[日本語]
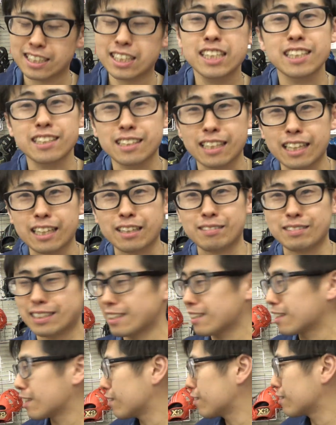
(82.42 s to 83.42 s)
Cたけお
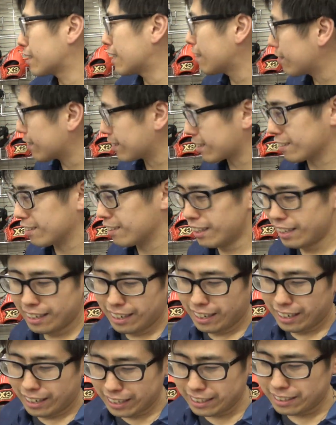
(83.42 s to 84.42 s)
さんでございます。
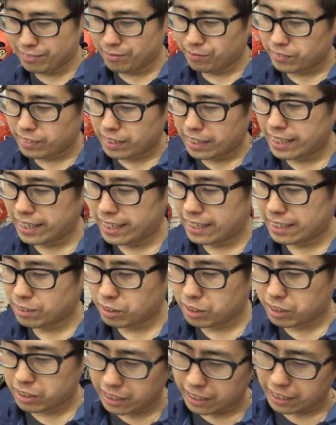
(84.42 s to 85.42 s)
はい。えー、
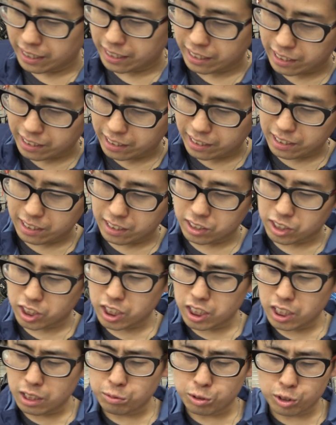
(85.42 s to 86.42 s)
そして、えー、
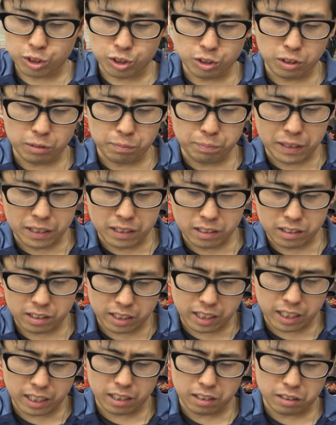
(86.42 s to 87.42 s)
ジームスの
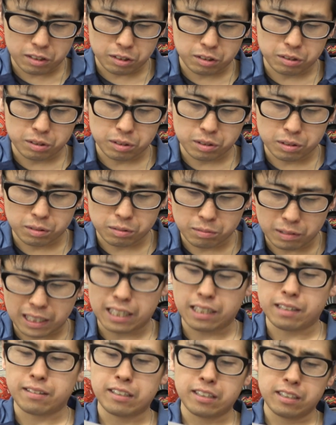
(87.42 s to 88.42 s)
ペンケース
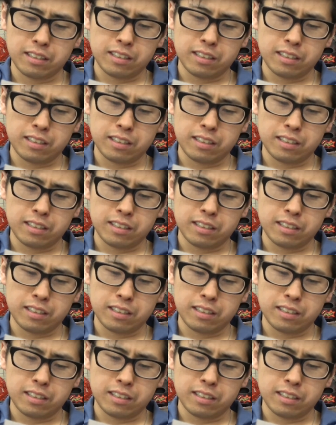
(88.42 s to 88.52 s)
は、